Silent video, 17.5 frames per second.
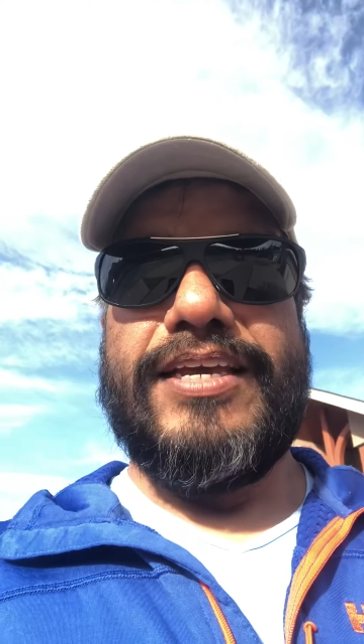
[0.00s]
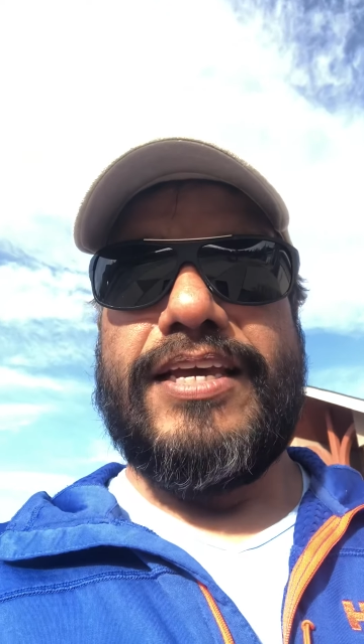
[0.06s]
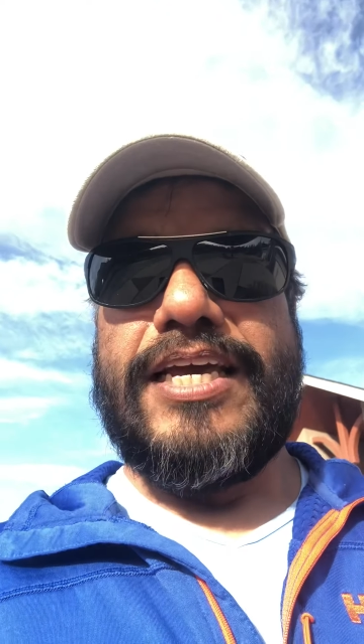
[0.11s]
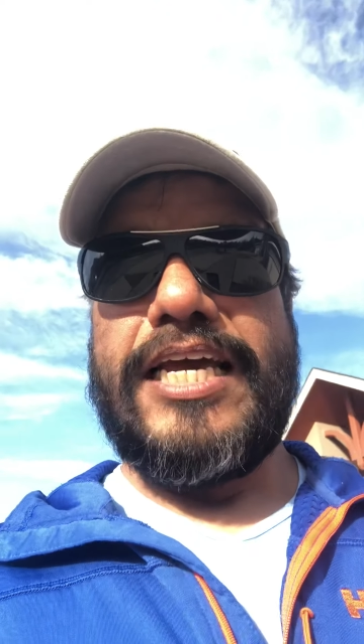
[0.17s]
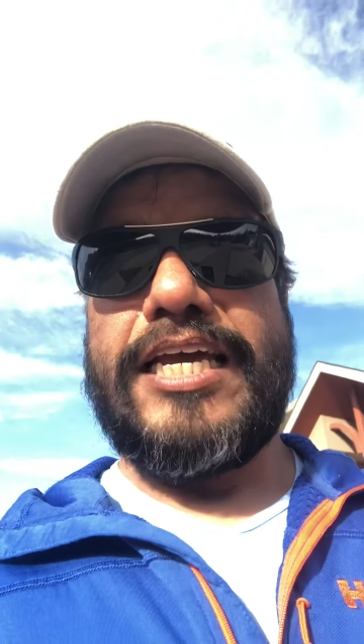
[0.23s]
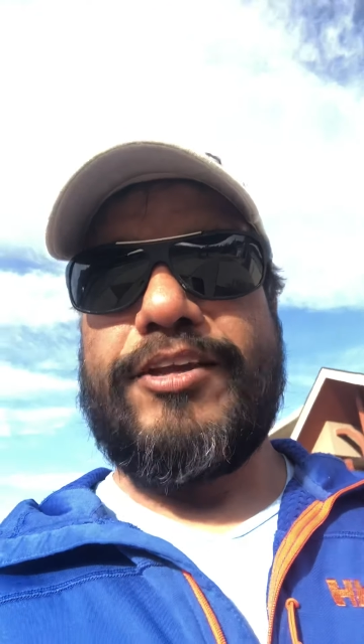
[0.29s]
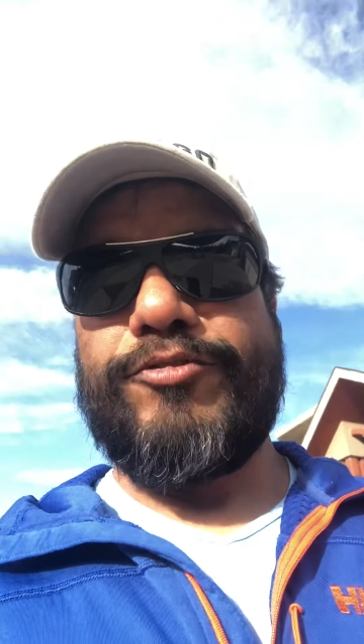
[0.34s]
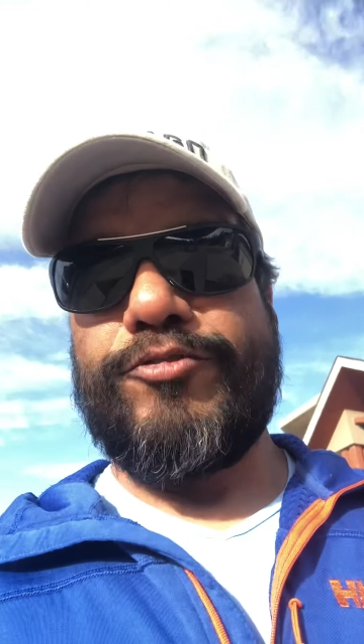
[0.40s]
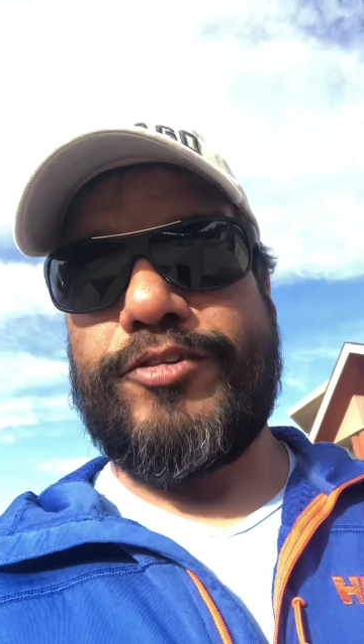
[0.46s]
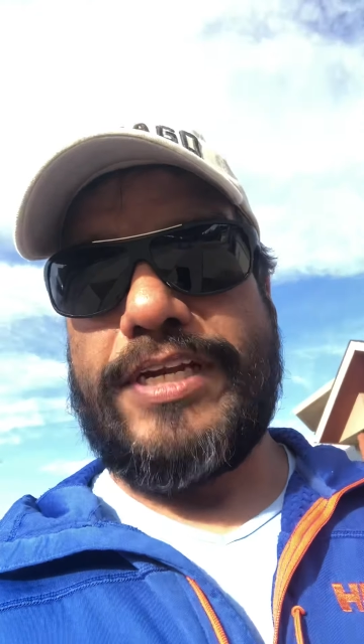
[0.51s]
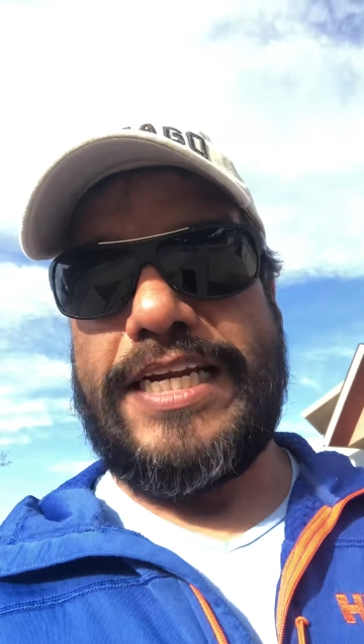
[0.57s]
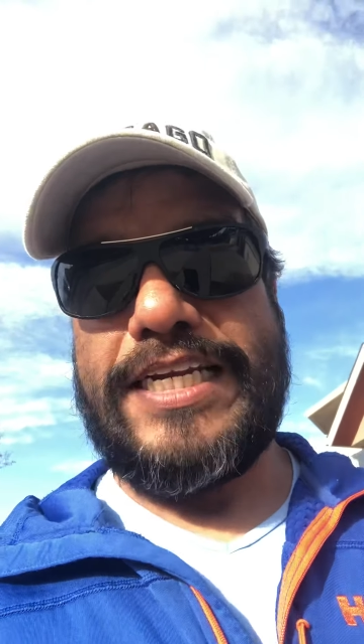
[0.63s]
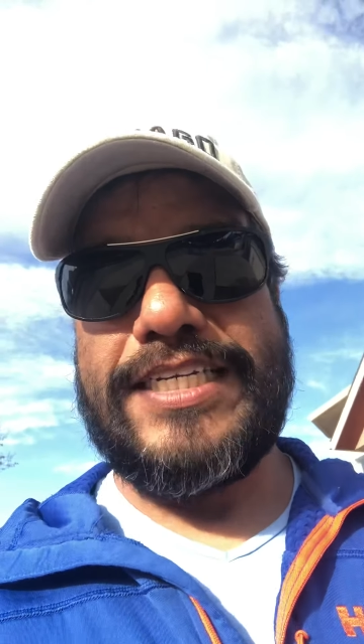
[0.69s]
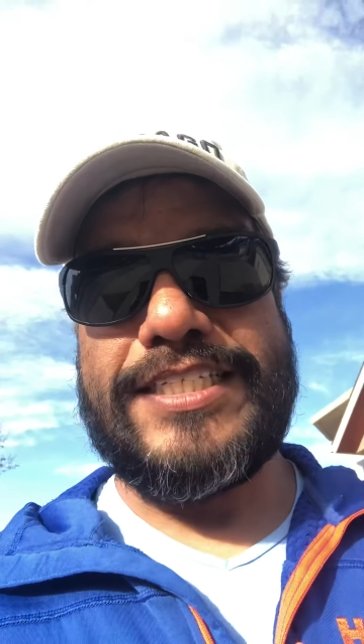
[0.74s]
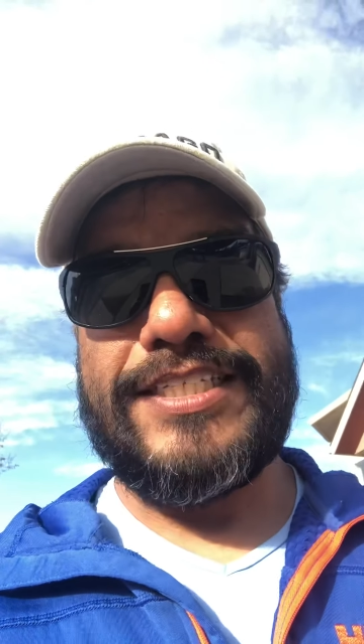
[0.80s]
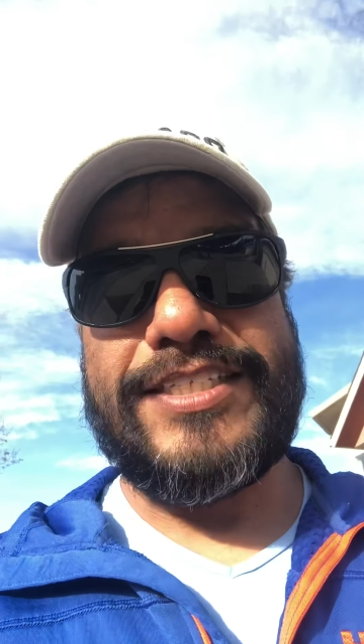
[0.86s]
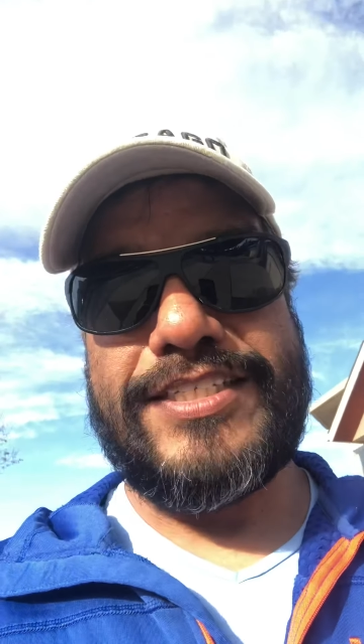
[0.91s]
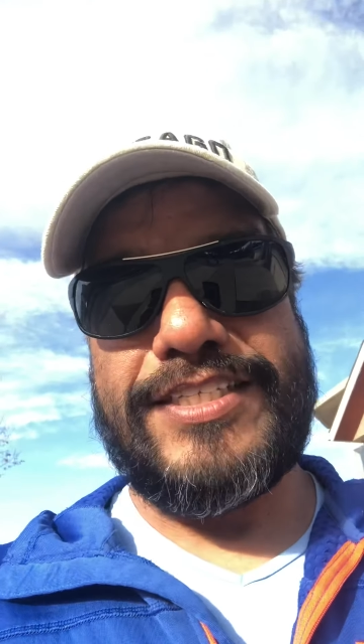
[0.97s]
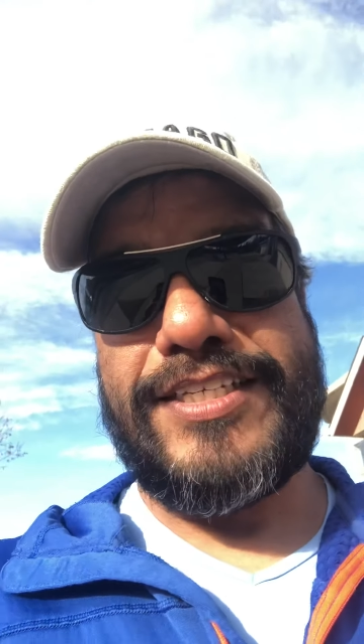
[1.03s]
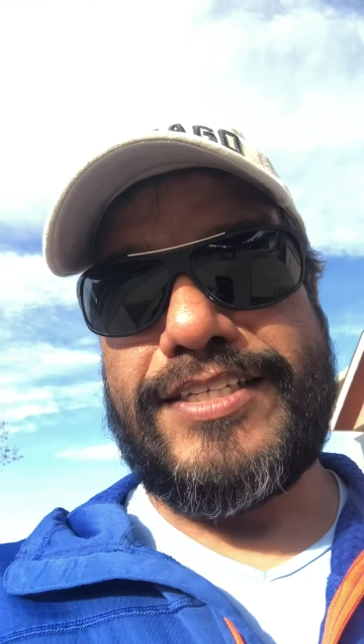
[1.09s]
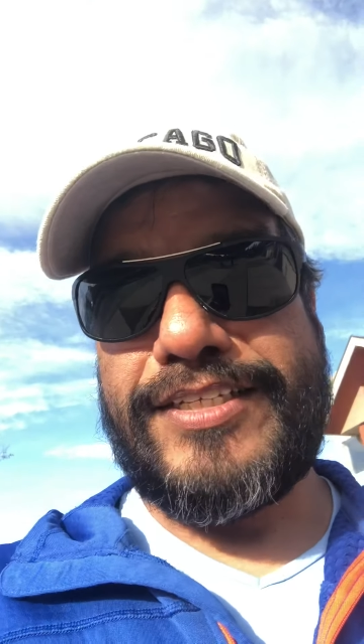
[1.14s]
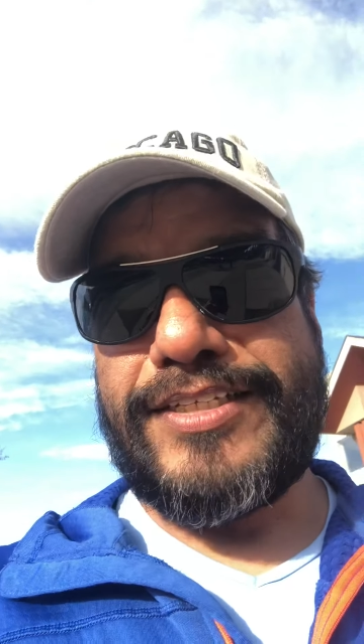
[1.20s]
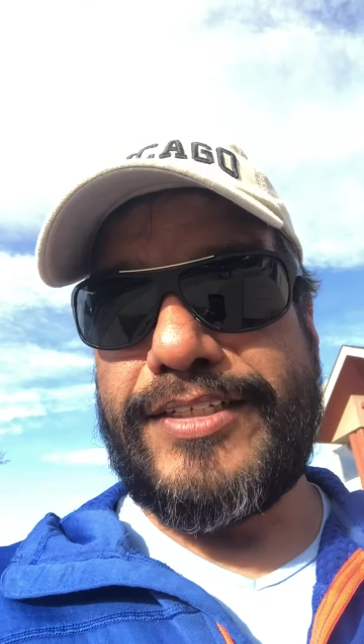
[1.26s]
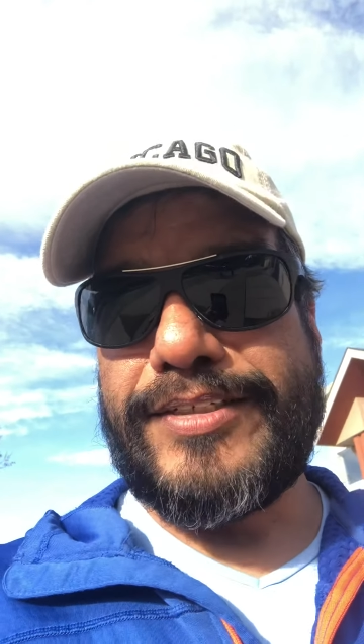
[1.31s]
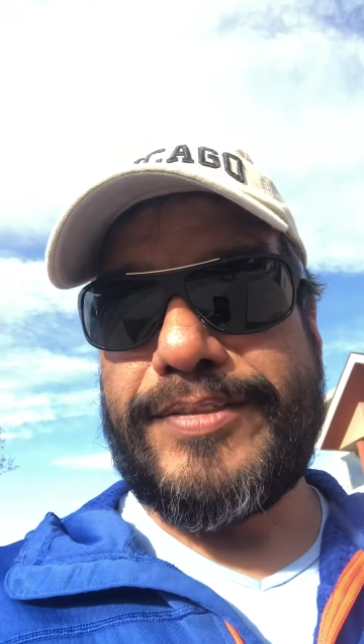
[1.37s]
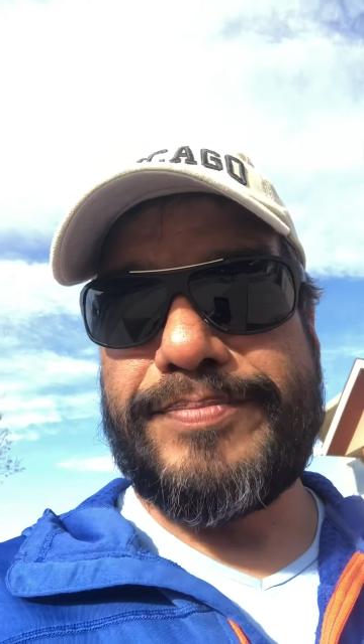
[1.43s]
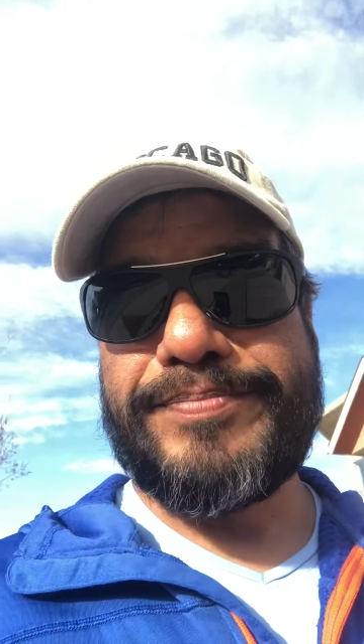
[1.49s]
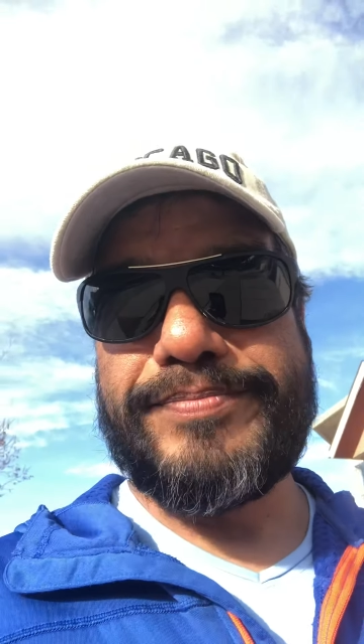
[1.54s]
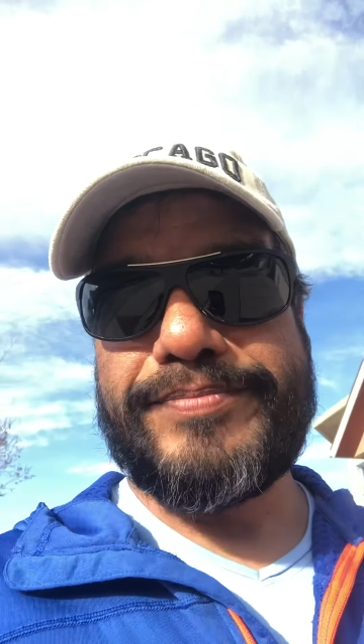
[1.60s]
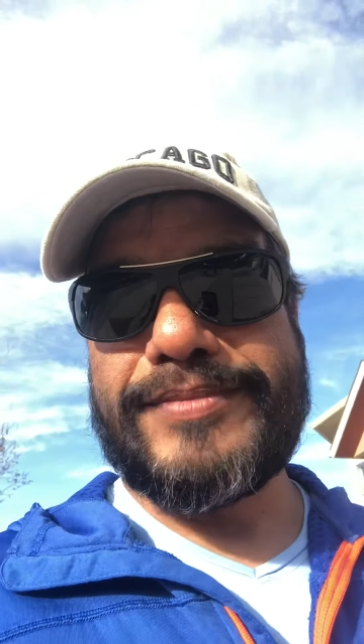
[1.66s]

हाय फ्रेंड्स um,